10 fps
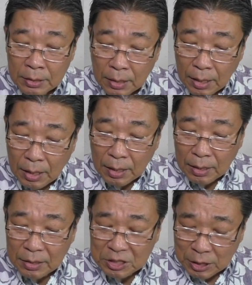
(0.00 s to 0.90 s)

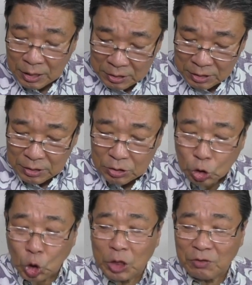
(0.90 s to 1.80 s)
で、しかし、
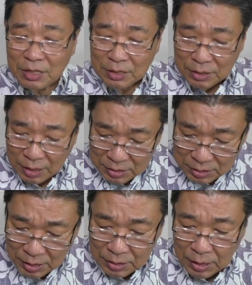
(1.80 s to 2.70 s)
それは
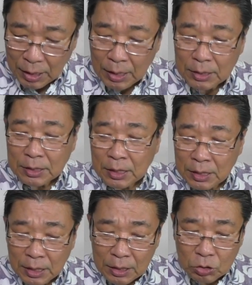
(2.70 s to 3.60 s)
確かに
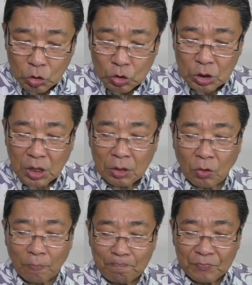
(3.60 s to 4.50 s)
人間として
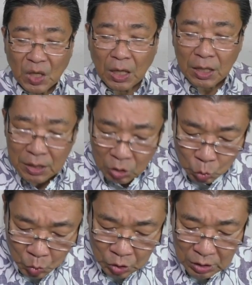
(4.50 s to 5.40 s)
の体
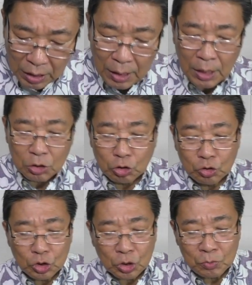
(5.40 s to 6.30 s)
を持った
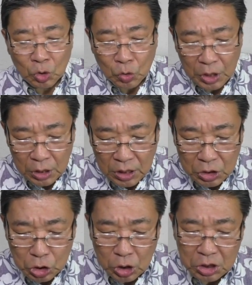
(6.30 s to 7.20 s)
苦しみを経
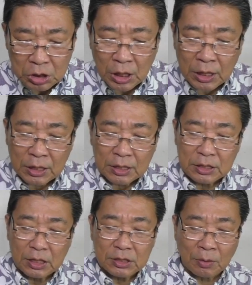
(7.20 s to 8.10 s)
験して死なれた
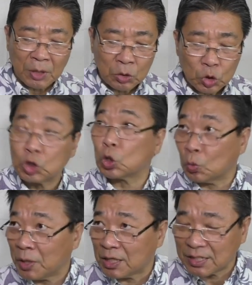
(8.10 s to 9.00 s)
イエス様の証
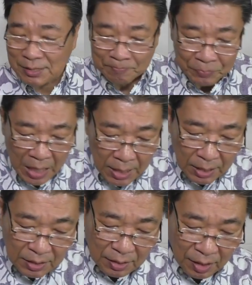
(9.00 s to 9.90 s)
明です。
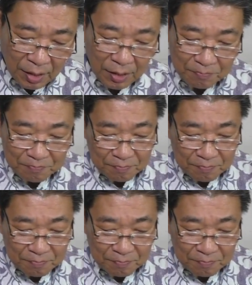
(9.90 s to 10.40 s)
で